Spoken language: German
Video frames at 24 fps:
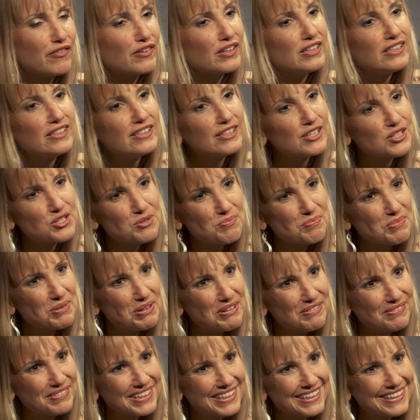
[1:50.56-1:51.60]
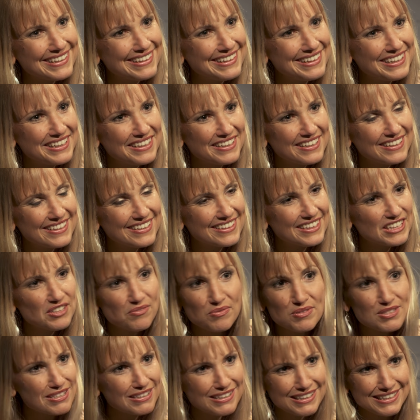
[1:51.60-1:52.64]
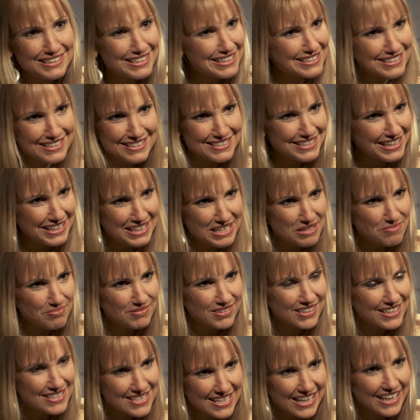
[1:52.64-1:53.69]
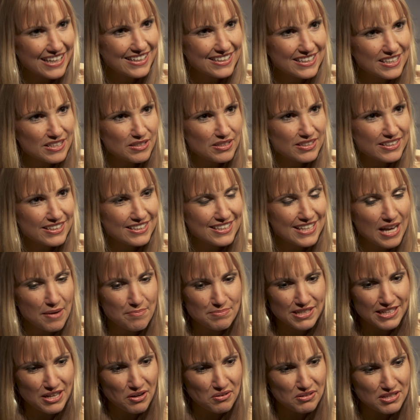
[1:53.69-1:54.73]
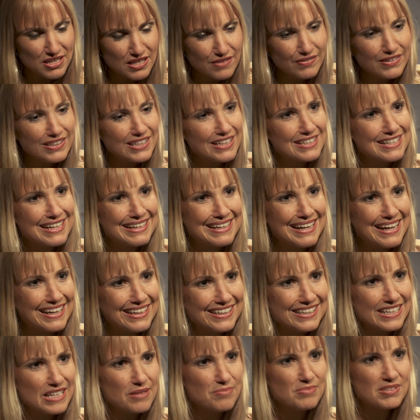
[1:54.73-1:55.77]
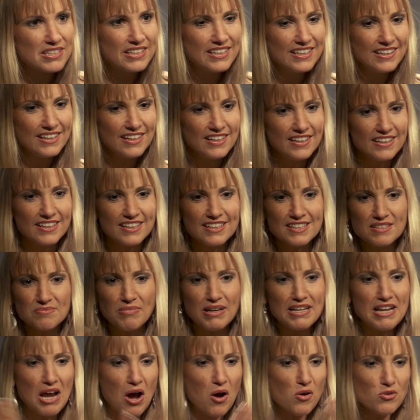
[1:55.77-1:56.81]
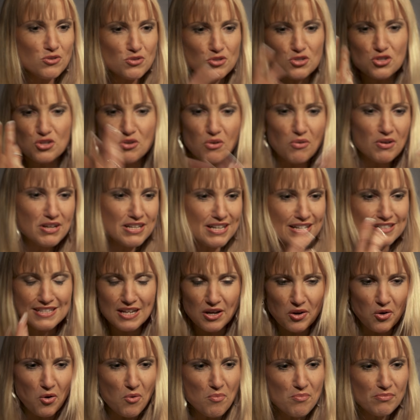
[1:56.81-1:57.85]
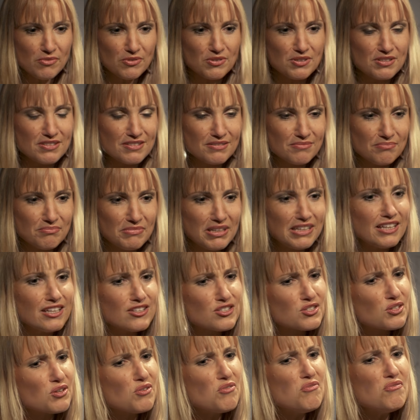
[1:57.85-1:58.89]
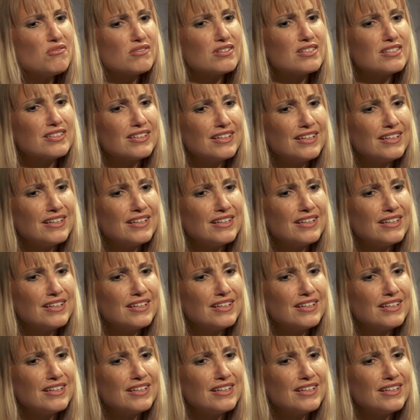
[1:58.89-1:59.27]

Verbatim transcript: Frieden gespürt wie ich wusste nicht, dass es den gibt. Ganz ehrlich, ich habe den auch nie wieder danach erlebt. Ich, mein Auto schleudert darum und mir ging es gut.